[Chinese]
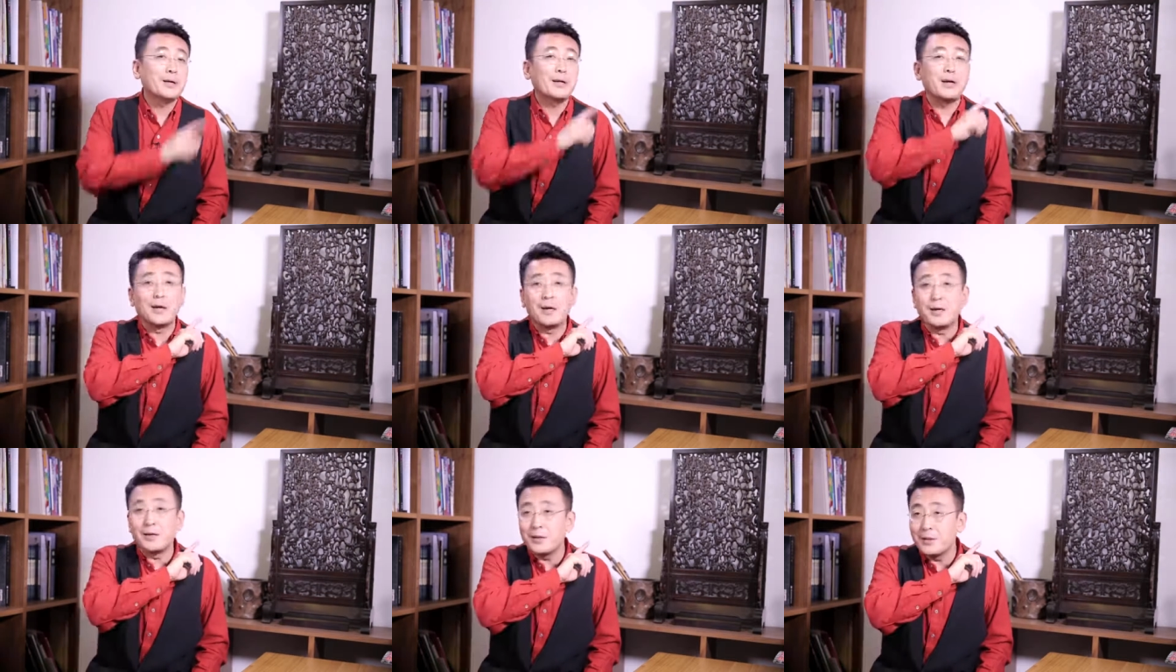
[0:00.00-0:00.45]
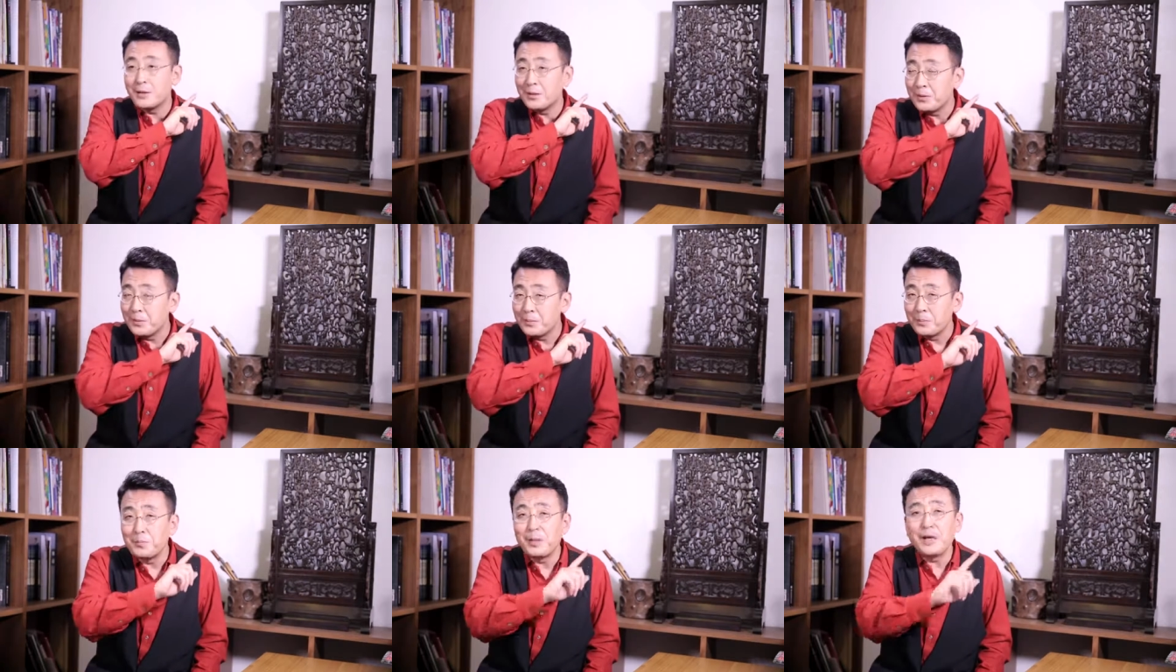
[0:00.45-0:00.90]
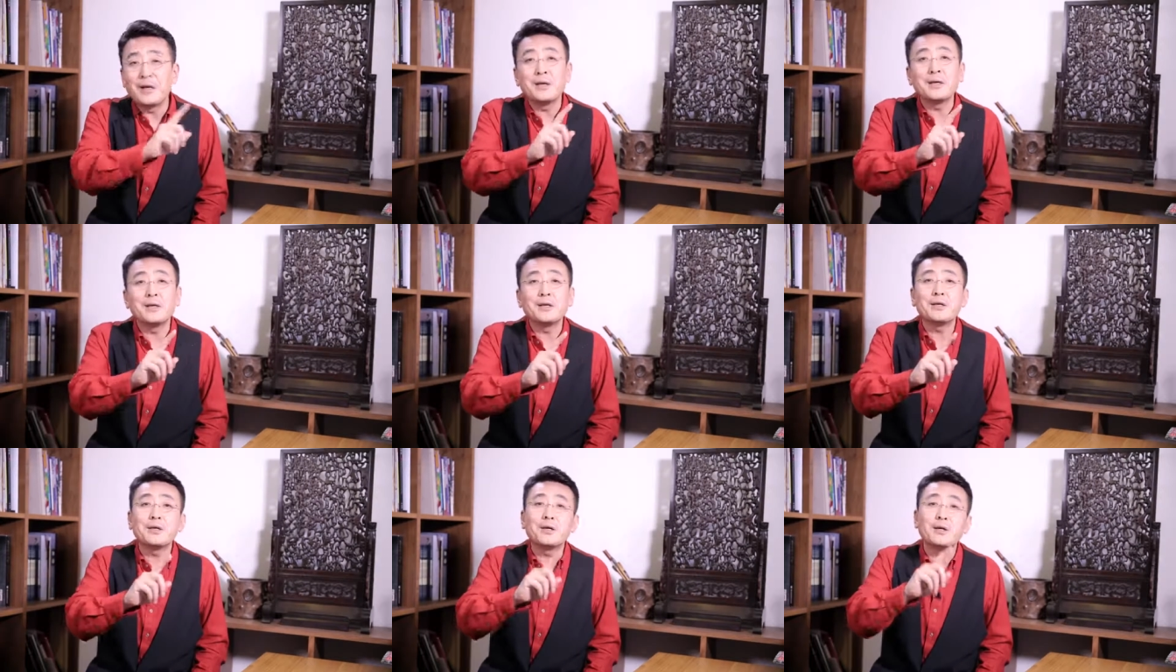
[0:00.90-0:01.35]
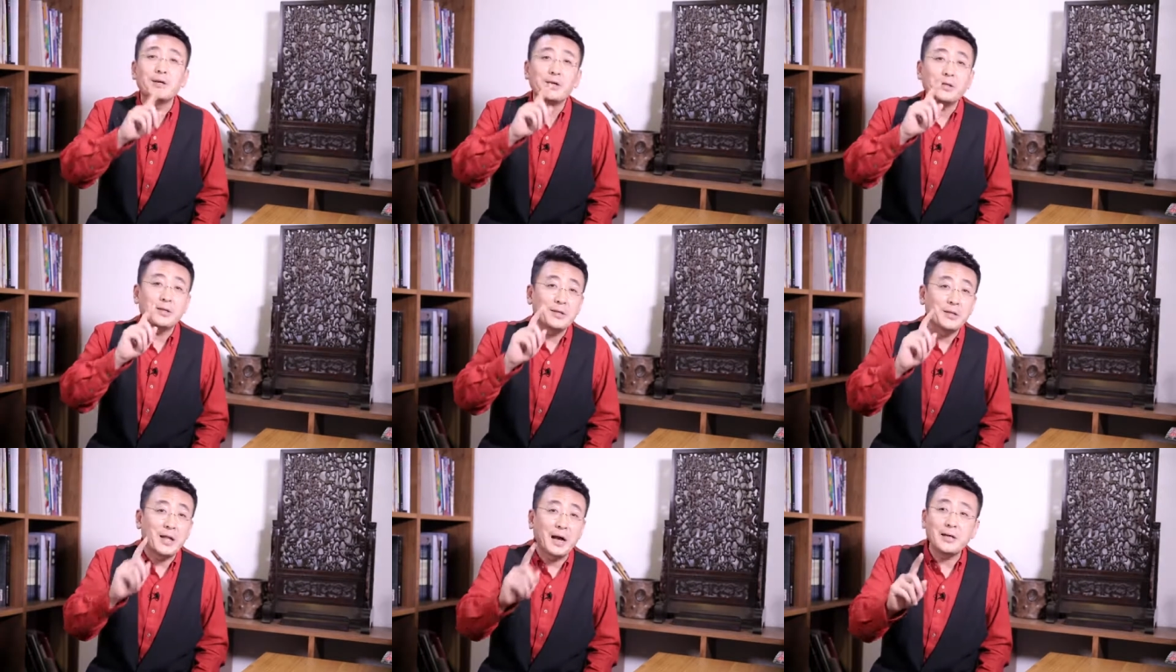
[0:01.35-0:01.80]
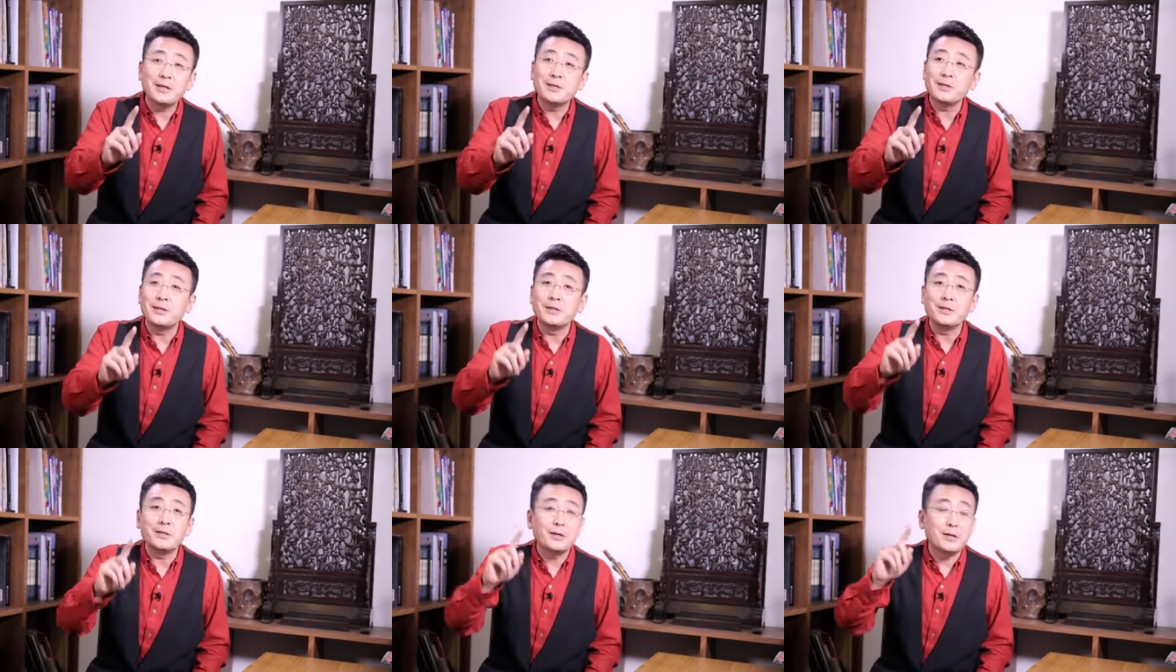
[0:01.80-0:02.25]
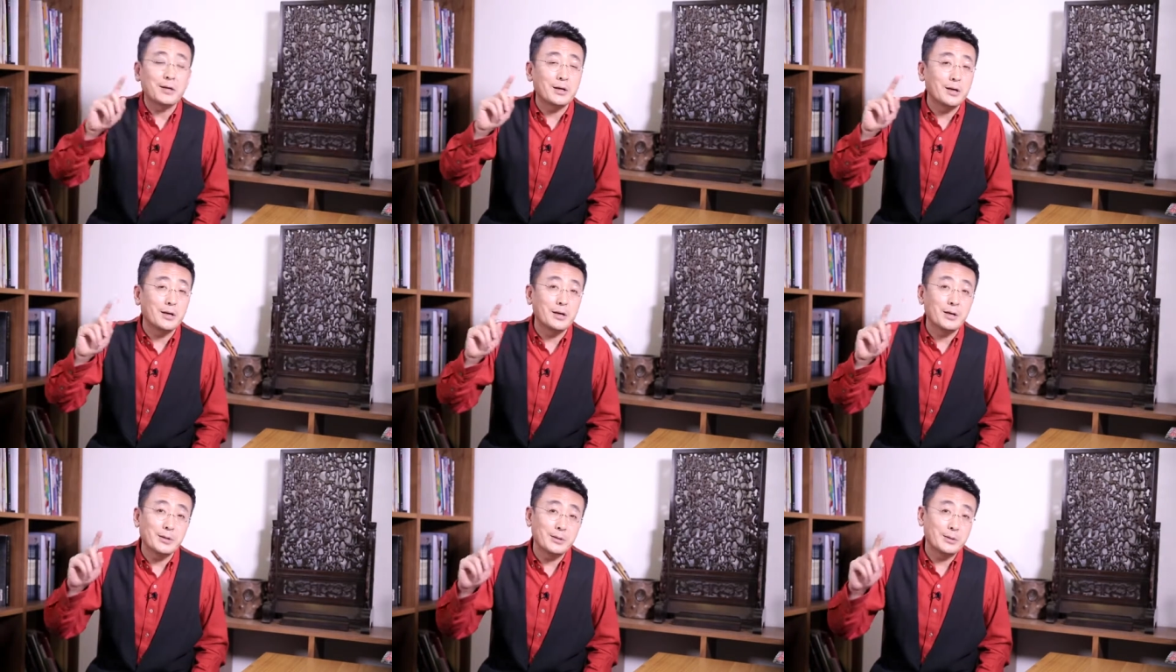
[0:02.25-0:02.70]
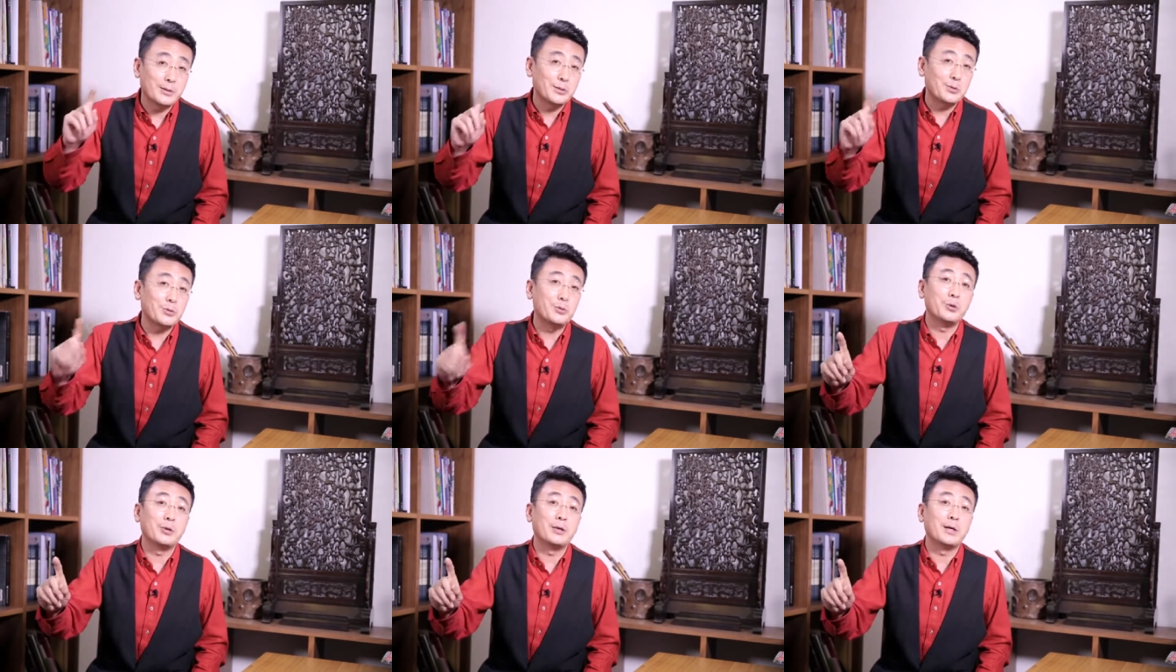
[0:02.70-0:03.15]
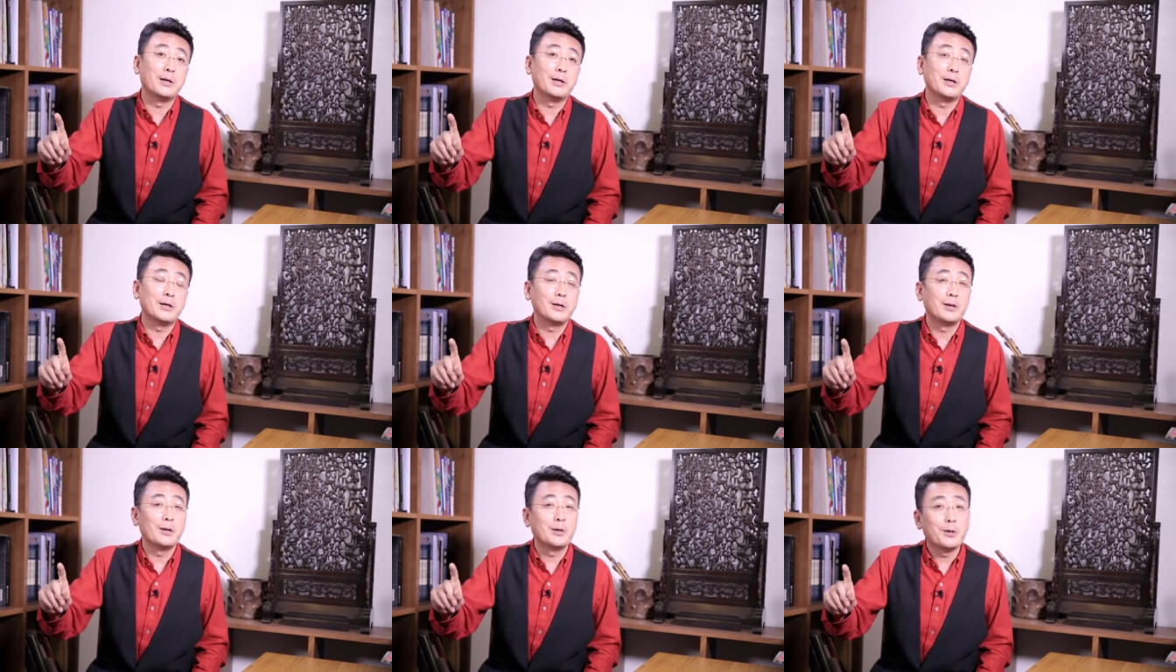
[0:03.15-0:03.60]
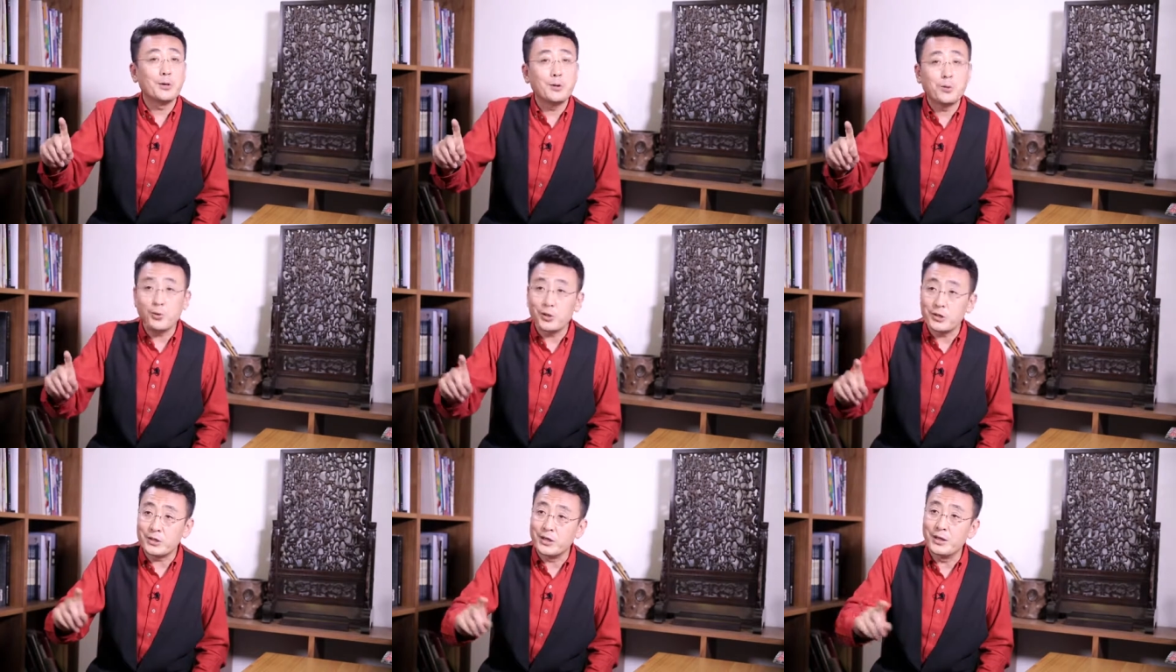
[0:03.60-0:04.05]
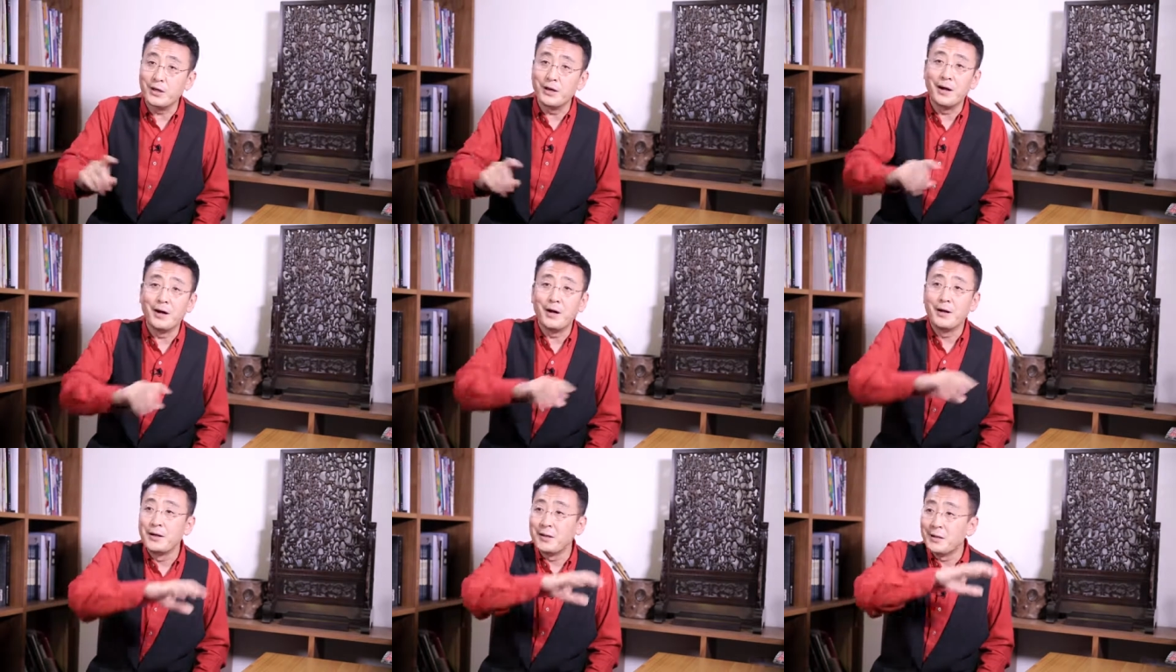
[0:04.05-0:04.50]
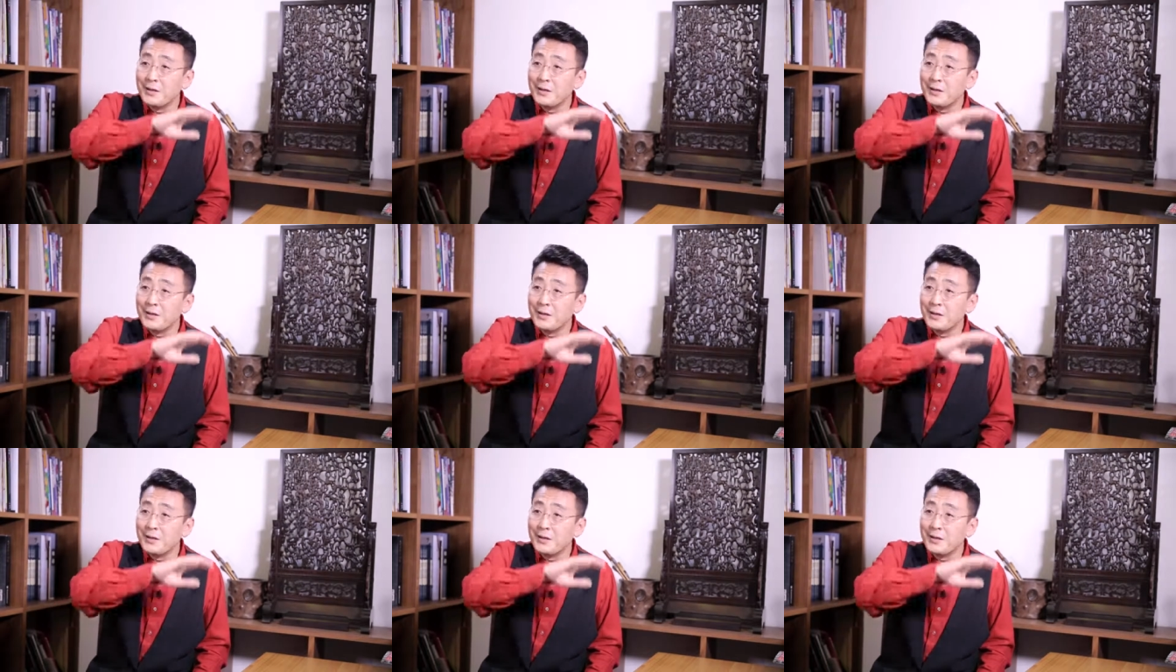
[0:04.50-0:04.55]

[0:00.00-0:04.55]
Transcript: 给每一个男人和女人，或者，